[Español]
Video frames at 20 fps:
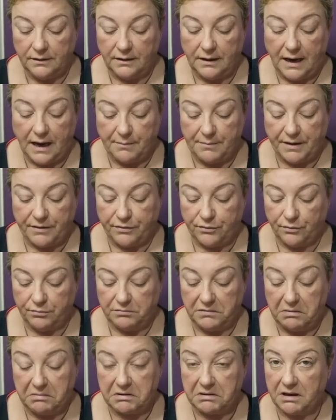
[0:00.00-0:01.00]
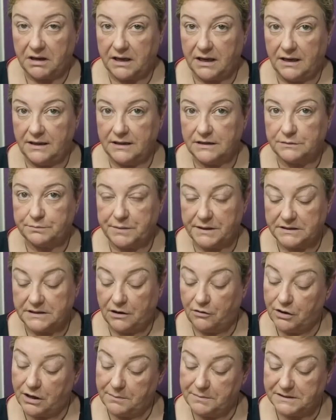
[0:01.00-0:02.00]
Amazon. La verdad que AliExpress
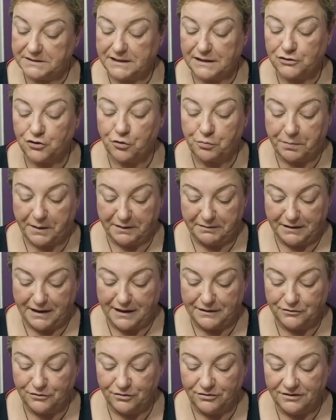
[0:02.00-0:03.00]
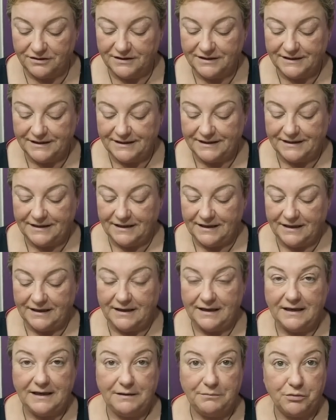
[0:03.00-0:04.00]
ahora me está sorprendiendo
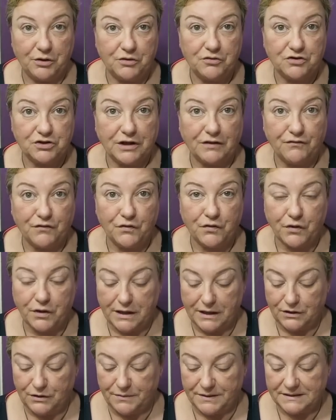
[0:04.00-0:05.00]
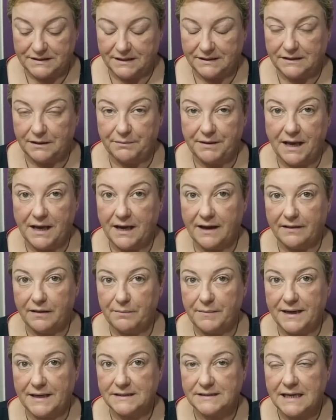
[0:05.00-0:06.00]
y bueno, está funcionando bastante bien,
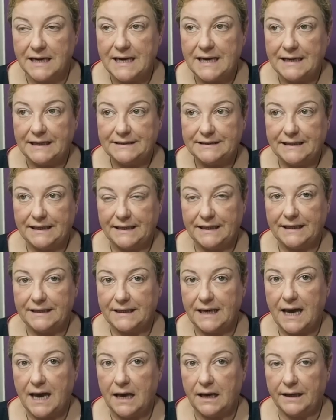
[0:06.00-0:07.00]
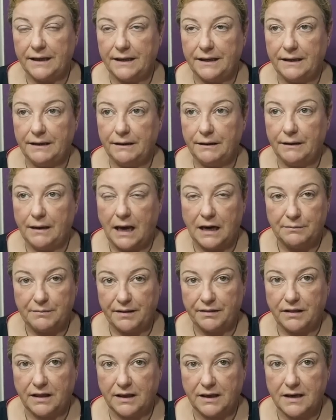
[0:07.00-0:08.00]
además tiene ya eh,
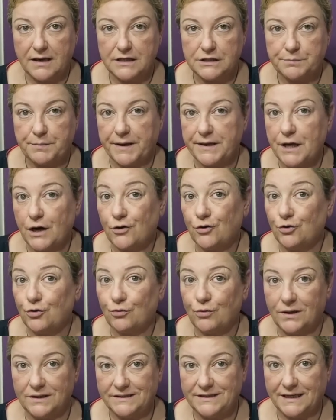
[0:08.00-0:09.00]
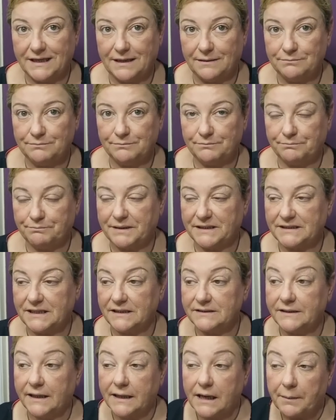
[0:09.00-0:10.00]
almacén en España, con lo cual llegan
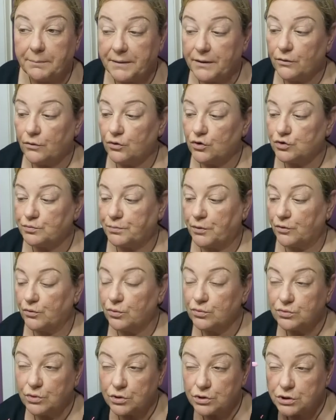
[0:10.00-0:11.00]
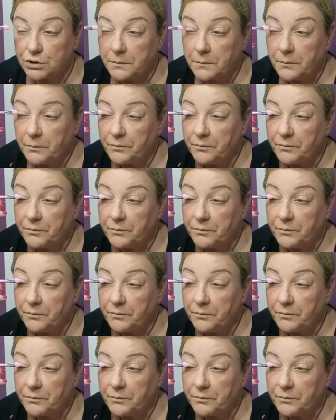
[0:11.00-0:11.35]
bastante rápido los productos.